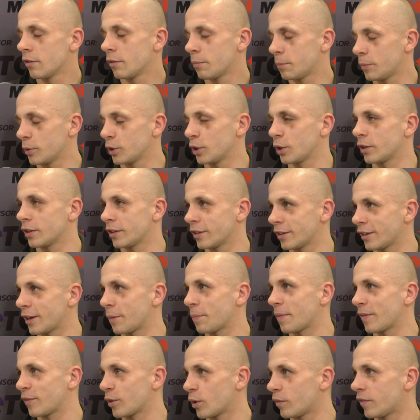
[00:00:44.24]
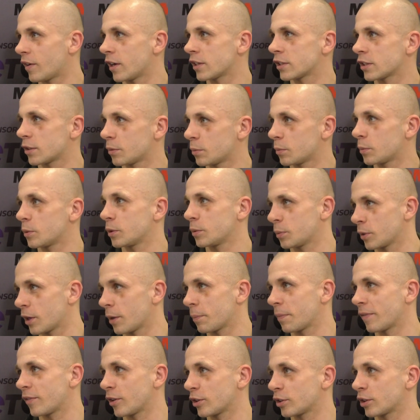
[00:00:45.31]
będę na pewno uważał, bo na
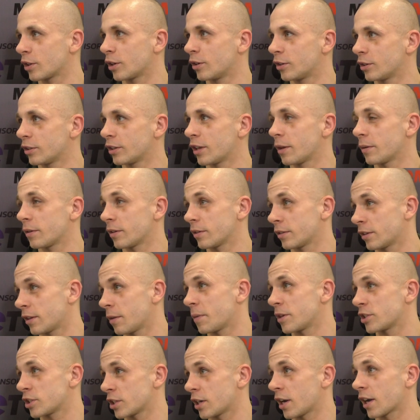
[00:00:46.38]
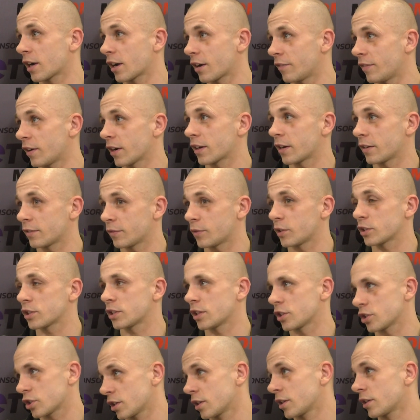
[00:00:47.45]
pewno to nie, nie będzie lekka walka,
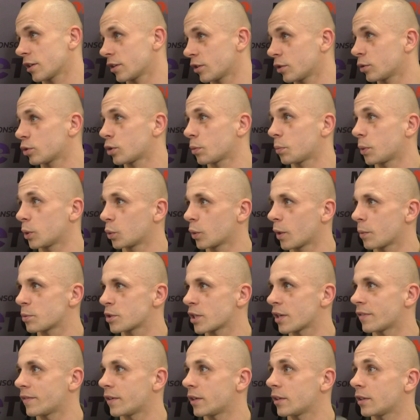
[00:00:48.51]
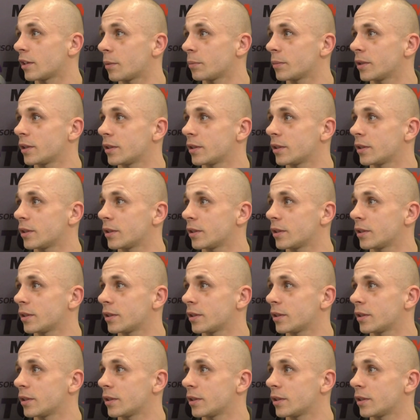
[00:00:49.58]
właśnie, że no, to była długa przerwa. No.